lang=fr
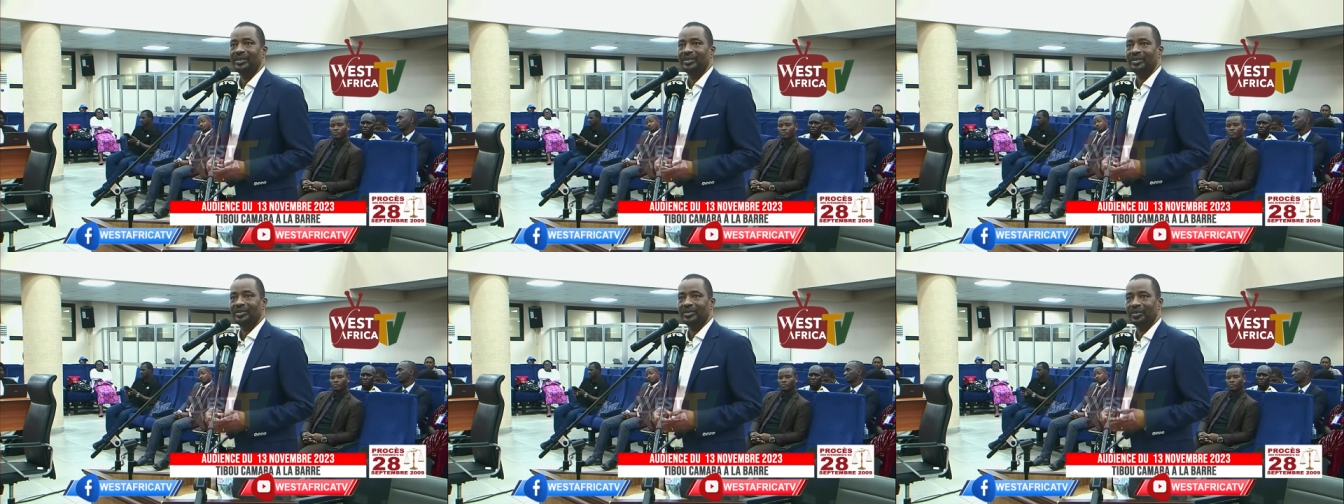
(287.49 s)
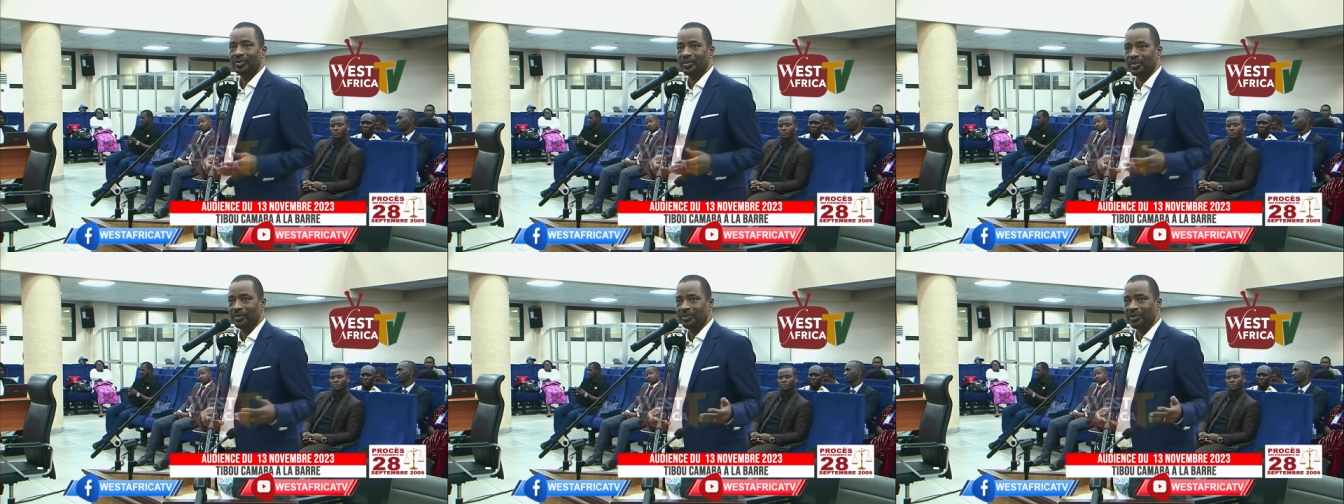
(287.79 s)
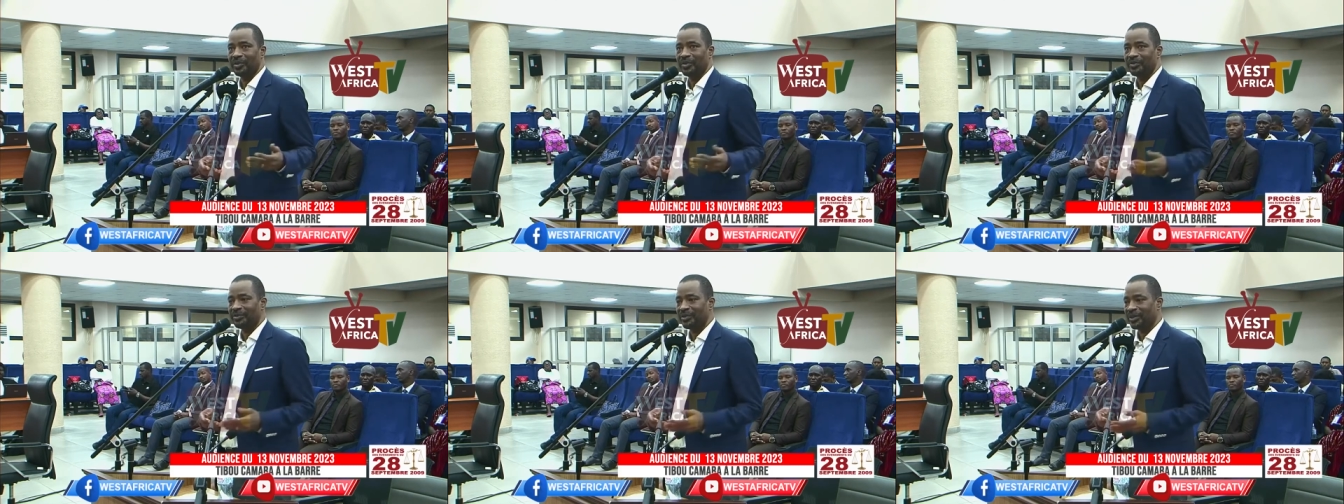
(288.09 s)
son homme de
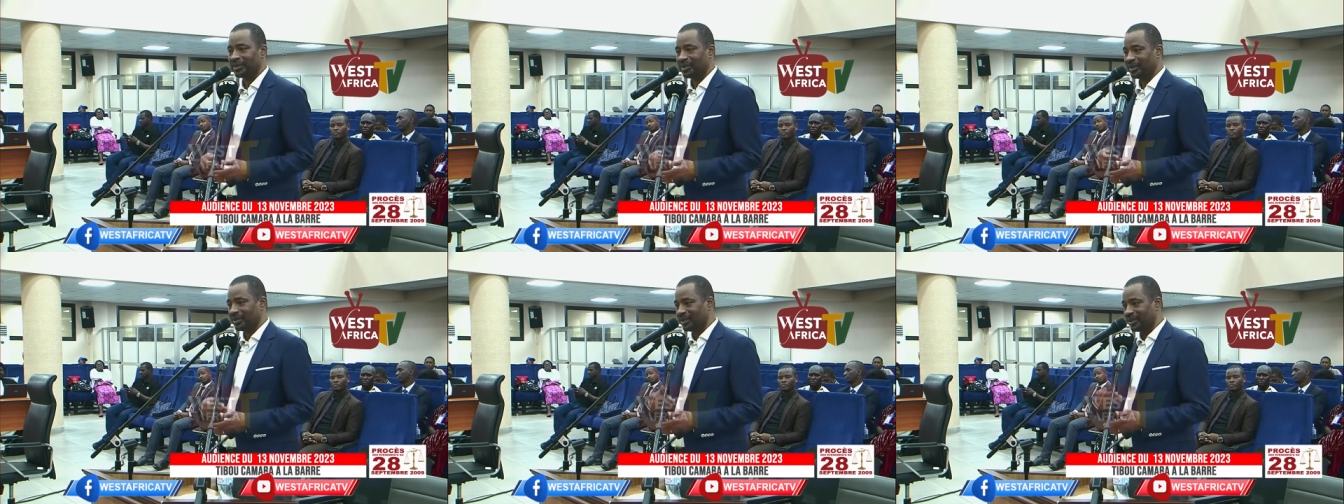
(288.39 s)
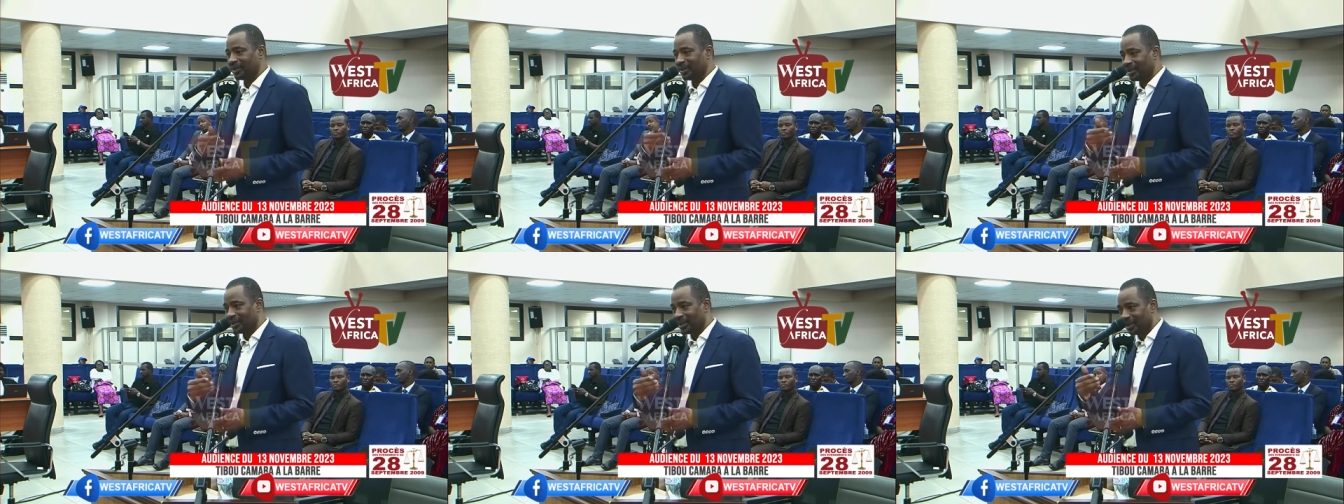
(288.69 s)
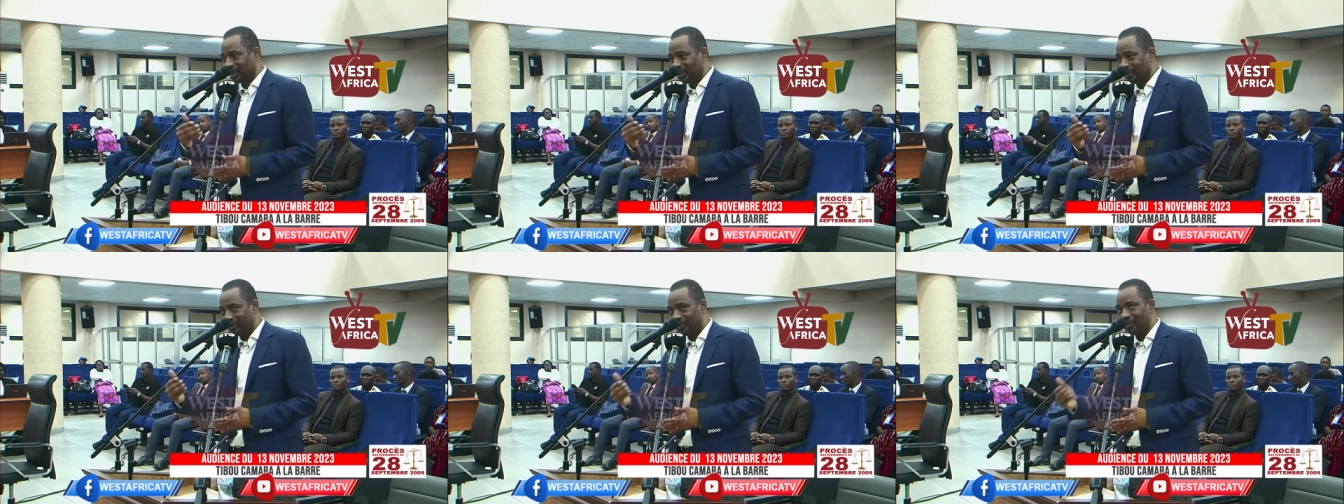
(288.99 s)
confiance dans
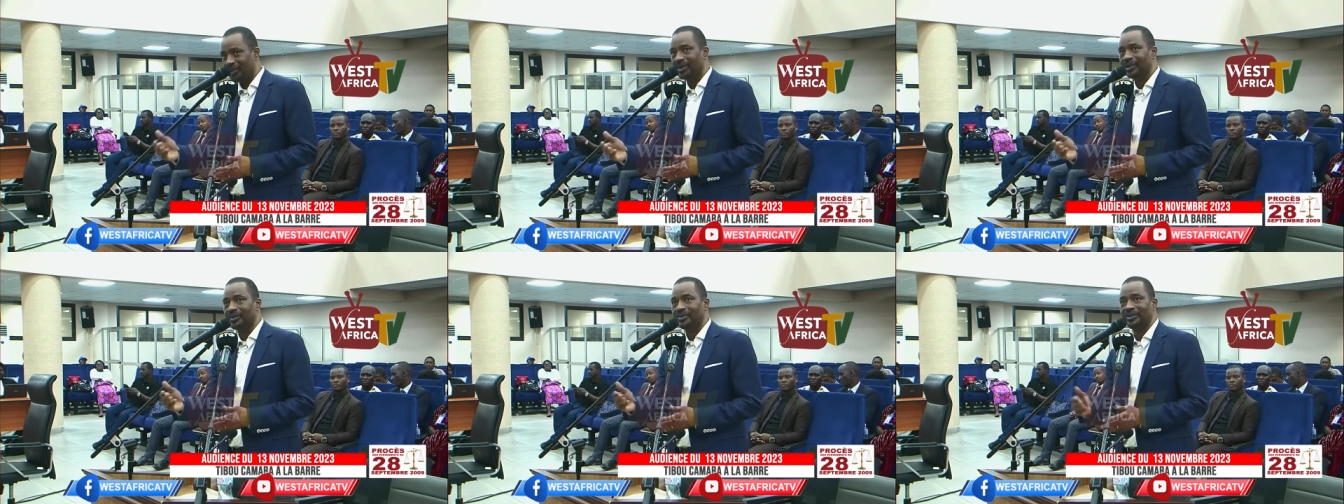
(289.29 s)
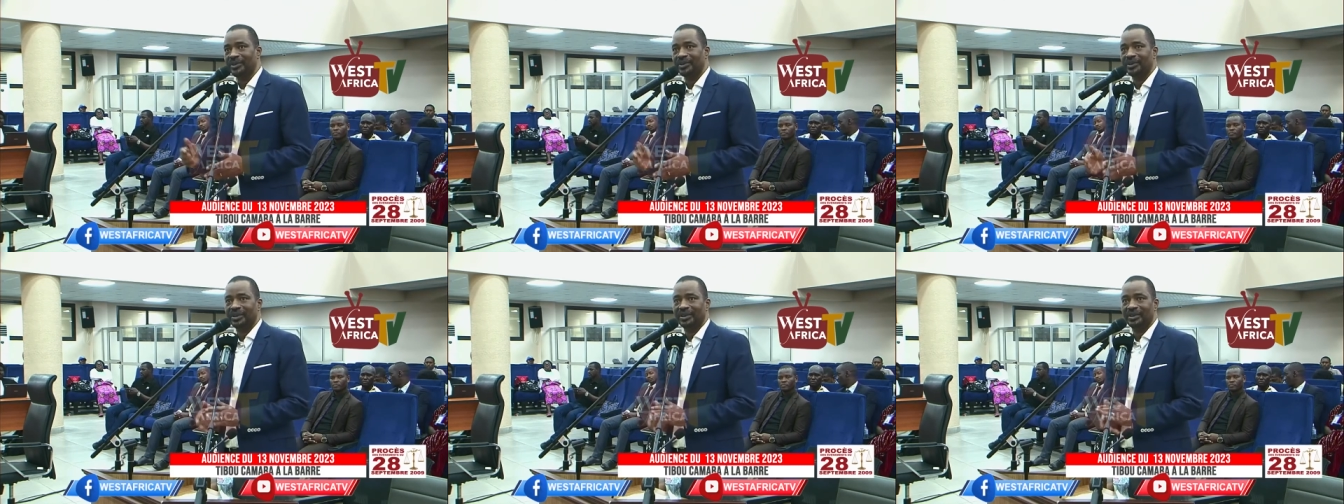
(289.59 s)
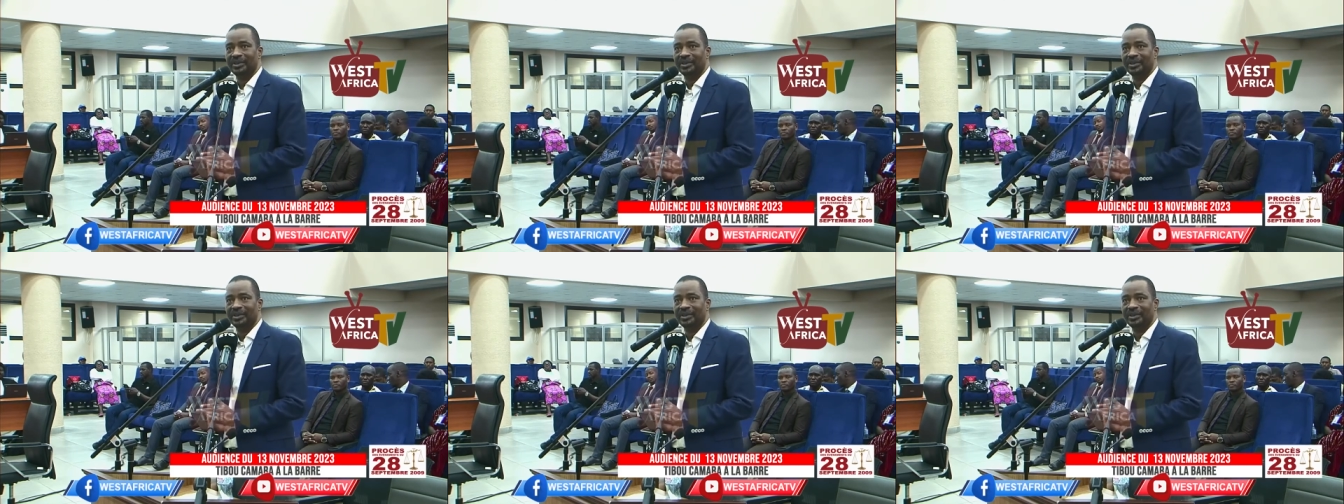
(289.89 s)
la deuxième phase de